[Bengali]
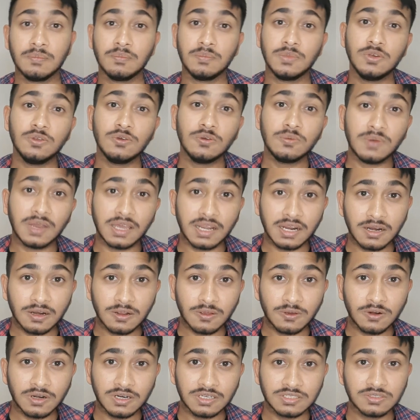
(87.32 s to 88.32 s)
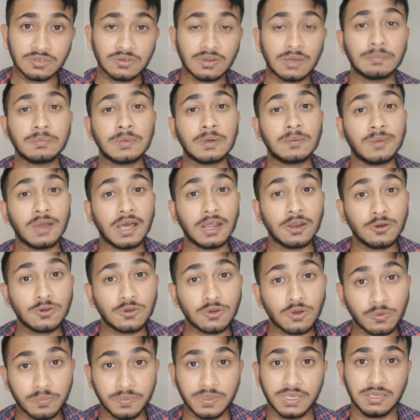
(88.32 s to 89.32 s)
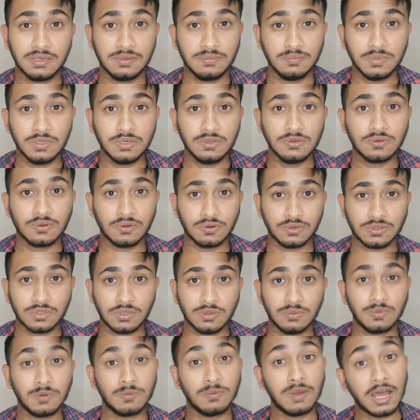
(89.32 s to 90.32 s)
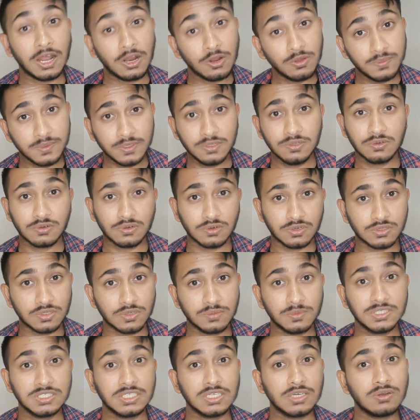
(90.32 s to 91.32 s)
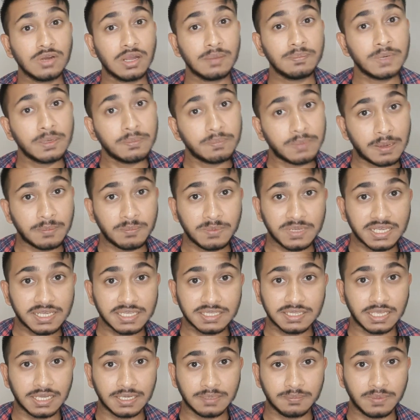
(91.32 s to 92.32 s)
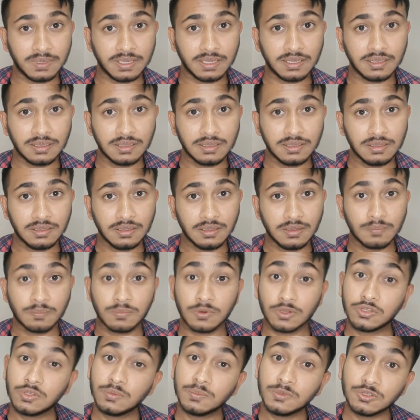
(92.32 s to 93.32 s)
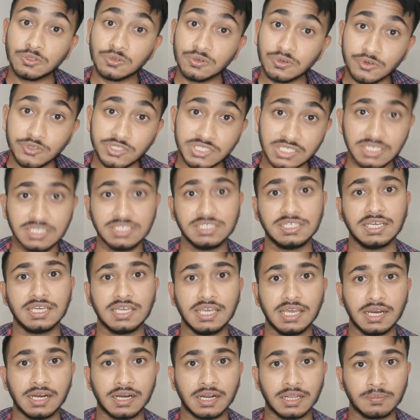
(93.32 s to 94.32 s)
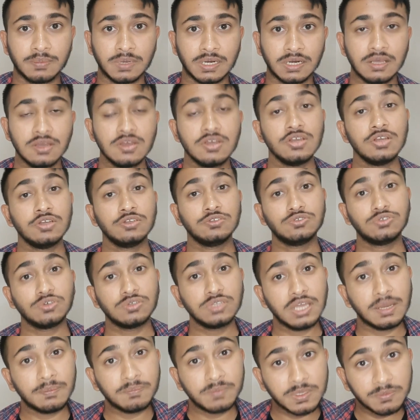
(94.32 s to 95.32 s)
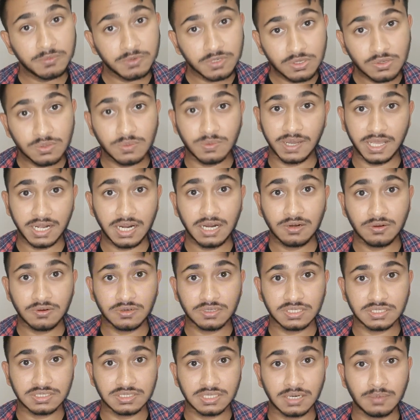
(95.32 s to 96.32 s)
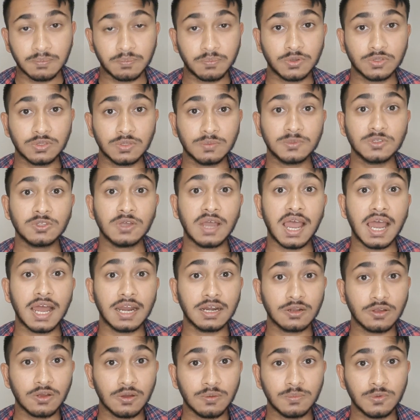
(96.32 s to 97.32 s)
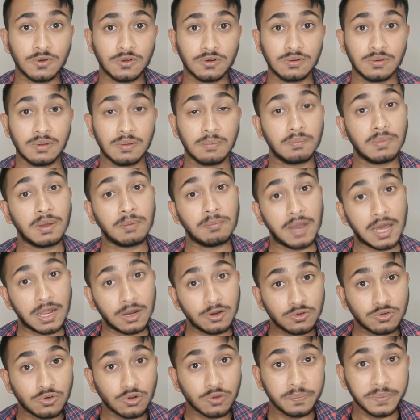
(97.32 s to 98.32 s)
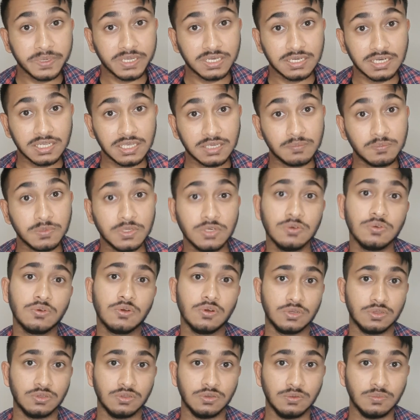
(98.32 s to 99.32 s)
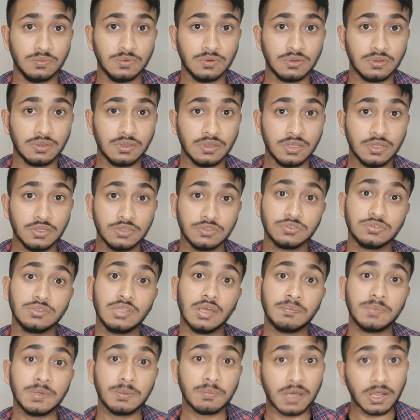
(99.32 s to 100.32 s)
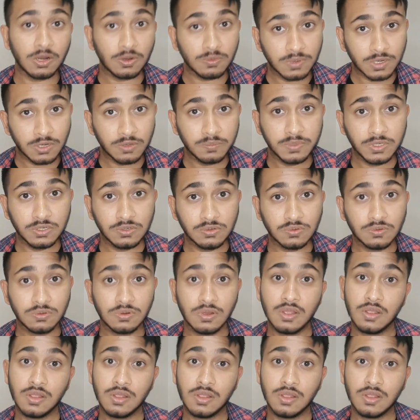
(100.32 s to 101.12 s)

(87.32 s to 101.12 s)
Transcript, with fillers: ভিডিও ভাইরাল করার জন্য আপনার ভালো টপিক ভিডিও করতে হবে ভালো ভিডিও করতে হবে যেগুলো আপনার পাবলিকে দেখবে প্রথমত ওই জিনিসটা খেয়াল রাখবেন যদি আপনি ভিডিও ভাইরাল করতে চান প্রথমত আনকমন বা ভালো টপিক নিয়ে ভিডিও করতে হইব যদি আপনি ভালো ভালো ভিডিও